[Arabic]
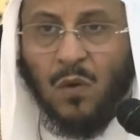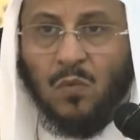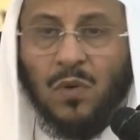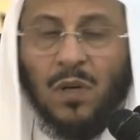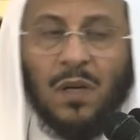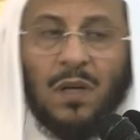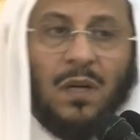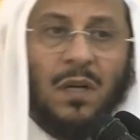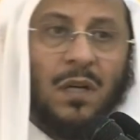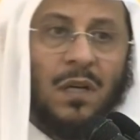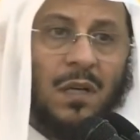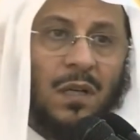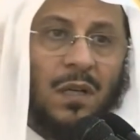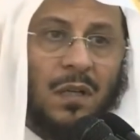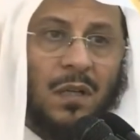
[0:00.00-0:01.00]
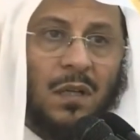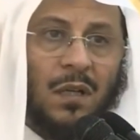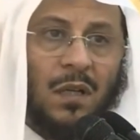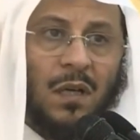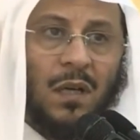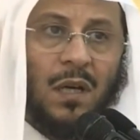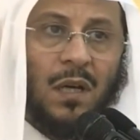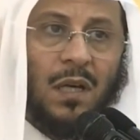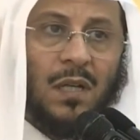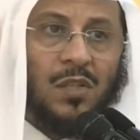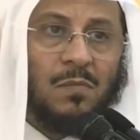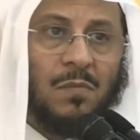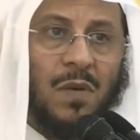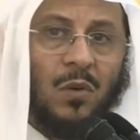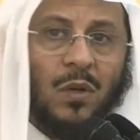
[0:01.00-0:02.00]

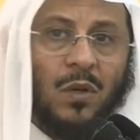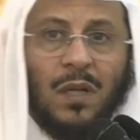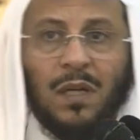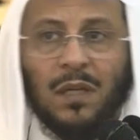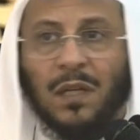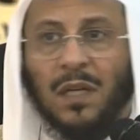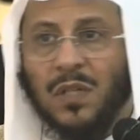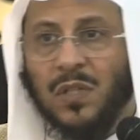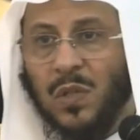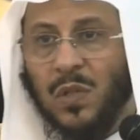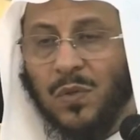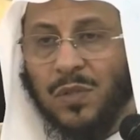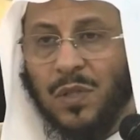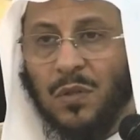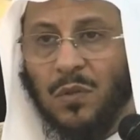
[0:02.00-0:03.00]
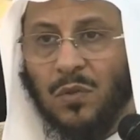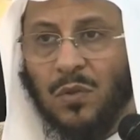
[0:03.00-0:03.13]
وأسماء الله عز وجل